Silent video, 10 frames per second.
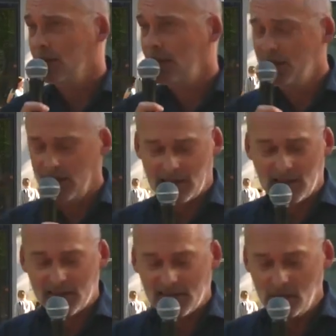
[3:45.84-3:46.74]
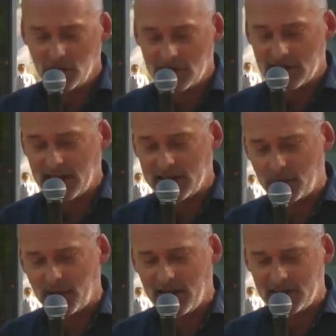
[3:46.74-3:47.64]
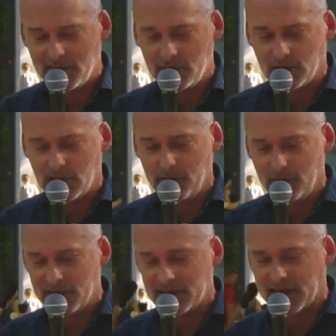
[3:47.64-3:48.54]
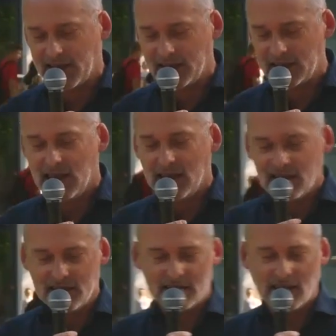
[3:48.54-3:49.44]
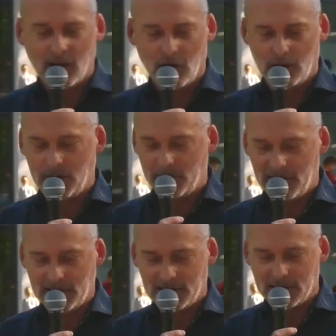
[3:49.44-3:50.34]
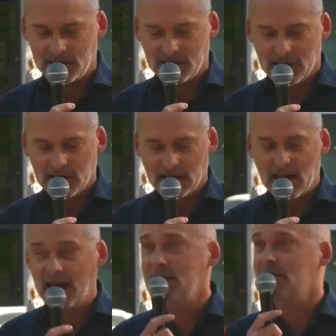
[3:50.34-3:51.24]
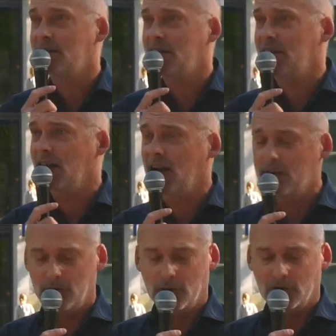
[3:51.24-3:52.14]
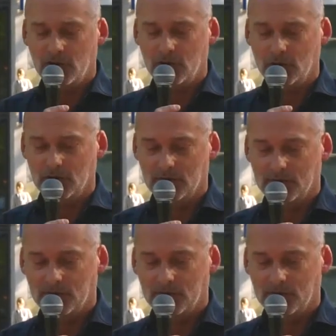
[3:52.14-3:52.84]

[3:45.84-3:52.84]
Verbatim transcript: Jeder, der die Sinnlosigkeit der bereichsbezogenen Impfpflicht erkennt, ist auch verpflichtet, alles gegen ihre Einführung zu tun.